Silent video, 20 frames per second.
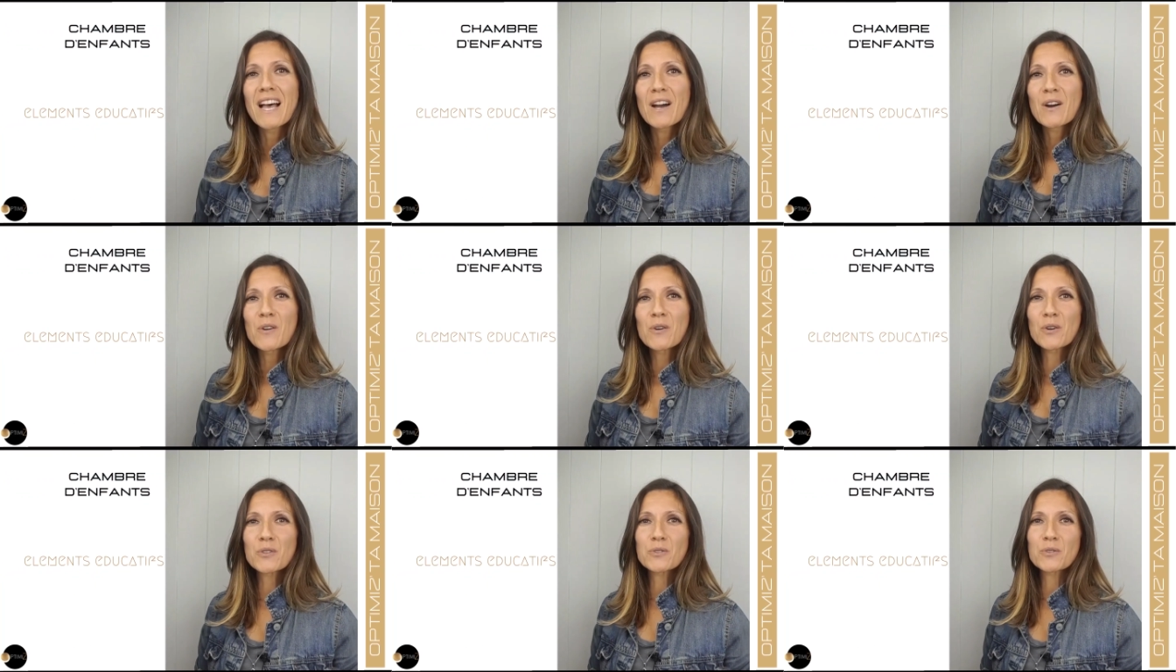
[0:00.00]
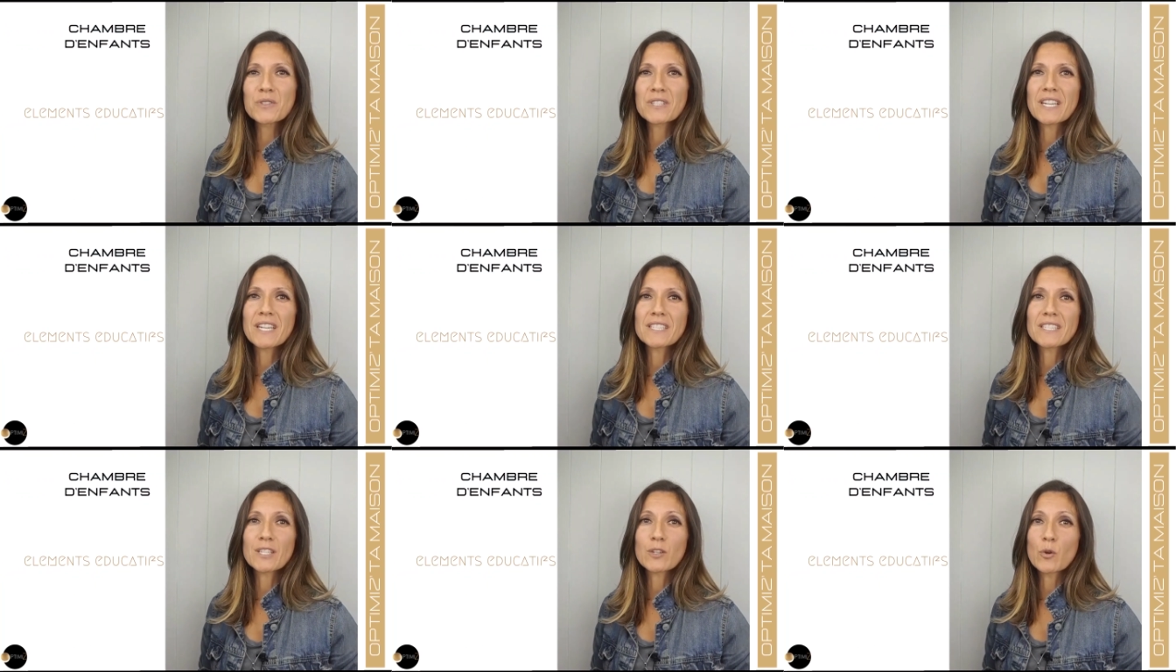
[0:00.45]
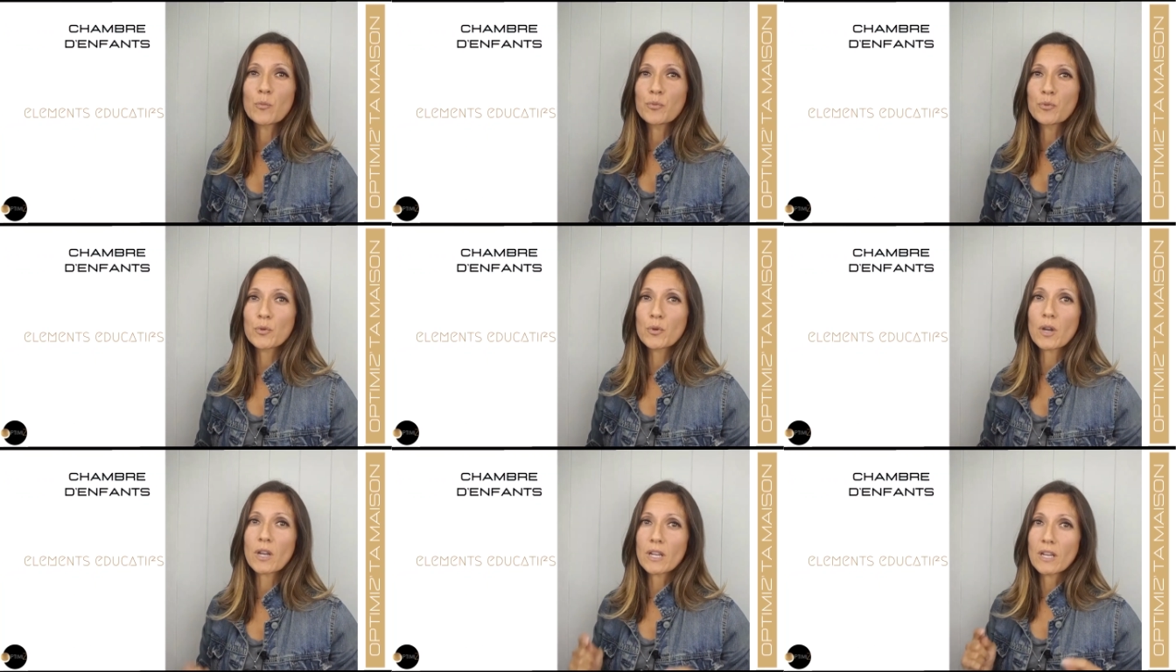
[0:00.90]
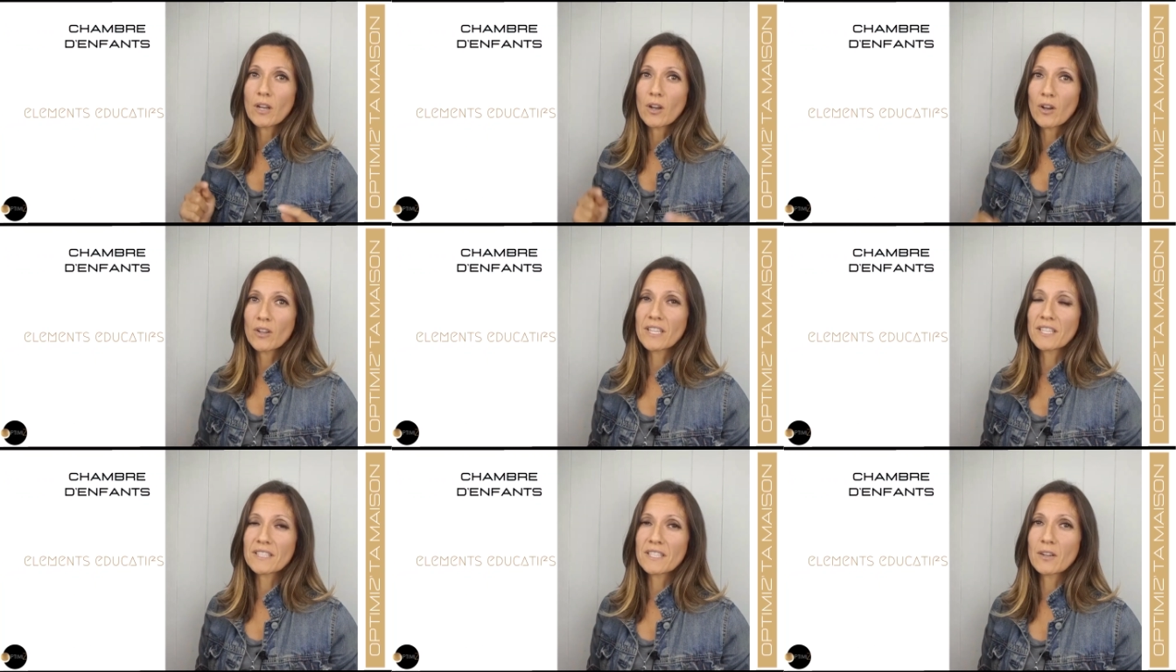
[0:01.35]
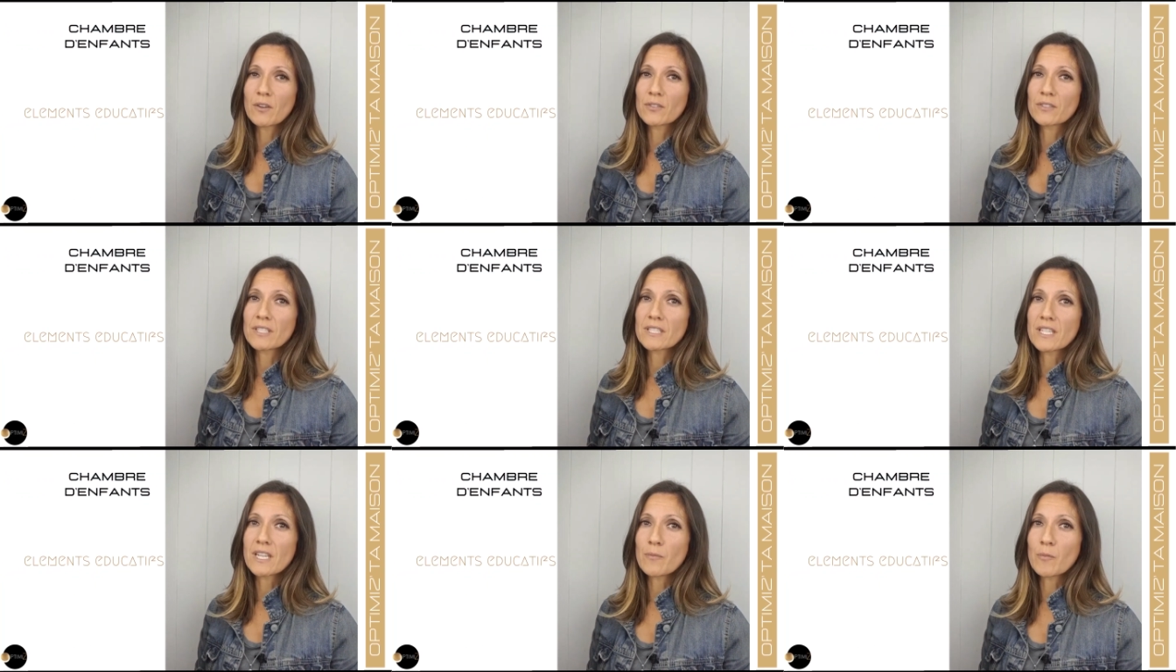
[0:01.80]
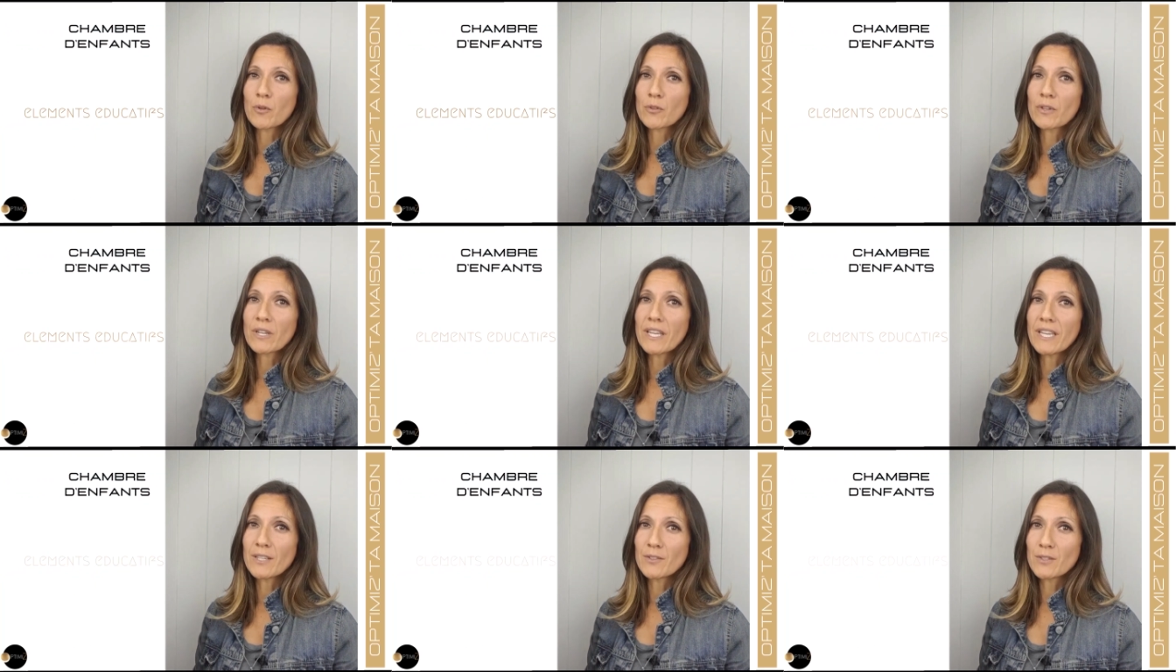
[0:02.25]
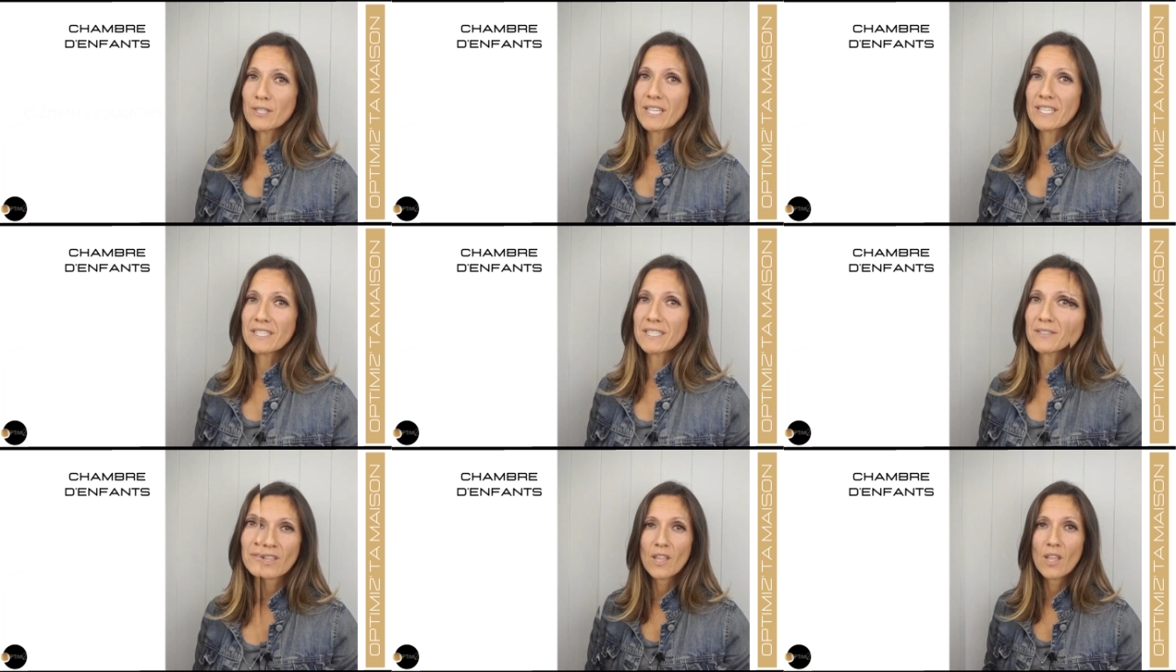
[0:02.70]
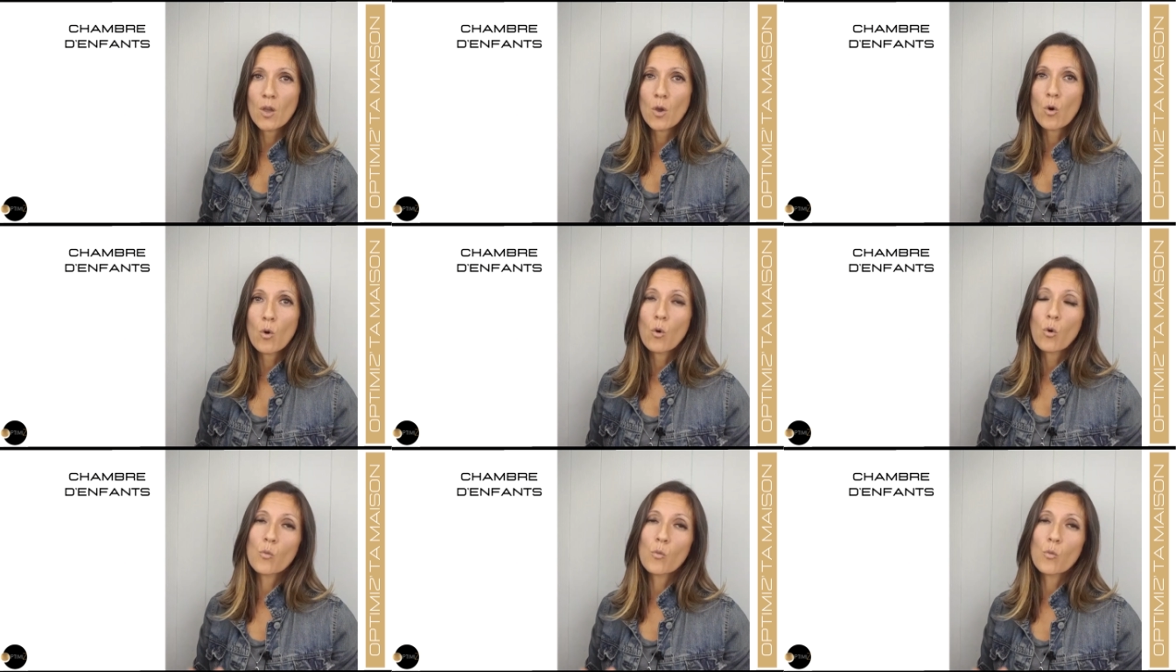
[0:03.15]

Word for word: On retourne à la déco pure en intégrant des éléments éducatifs.